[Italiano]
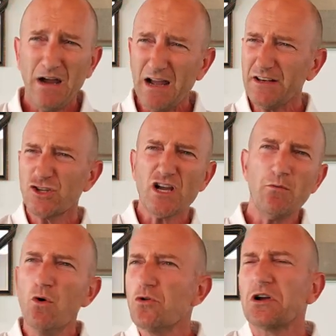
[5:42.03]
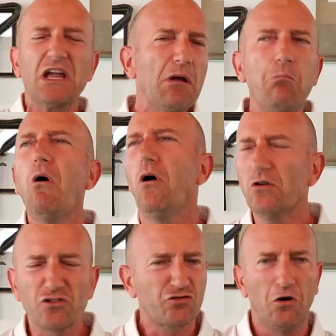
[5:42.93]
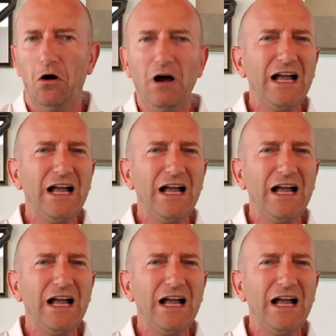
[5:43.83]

ma diciamo uno che, boh, non so,